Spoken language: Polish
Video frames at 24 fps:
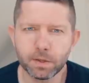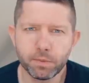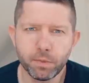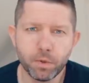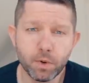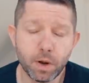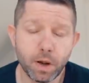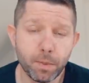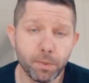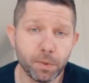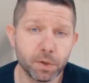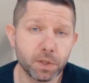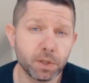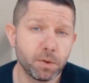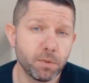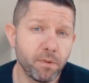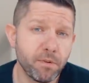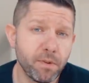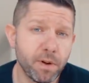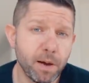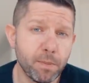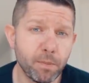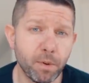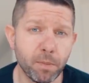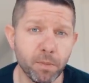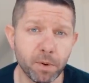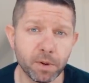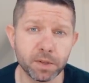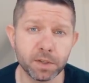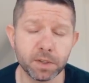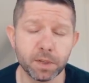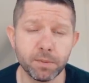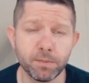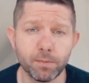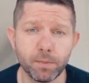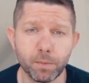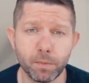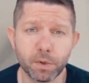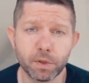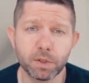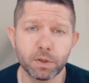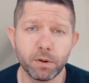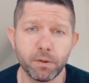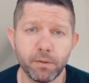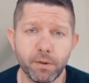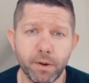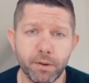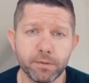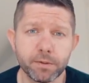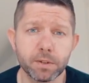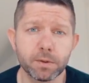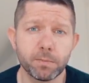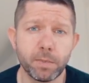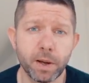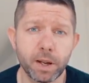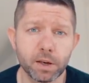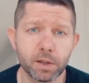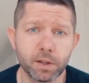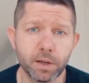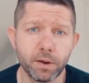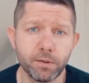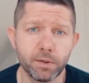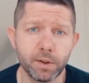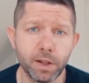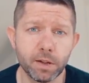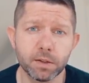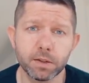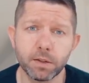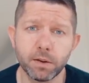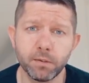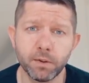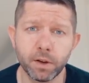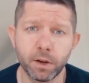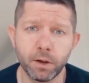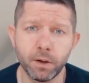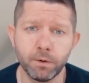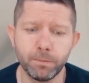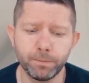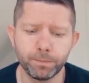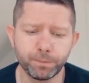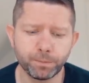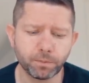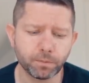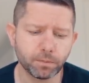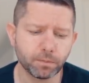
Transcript: Spółka potrzebowała pomocy, potrzebowała wsparcia finansowego.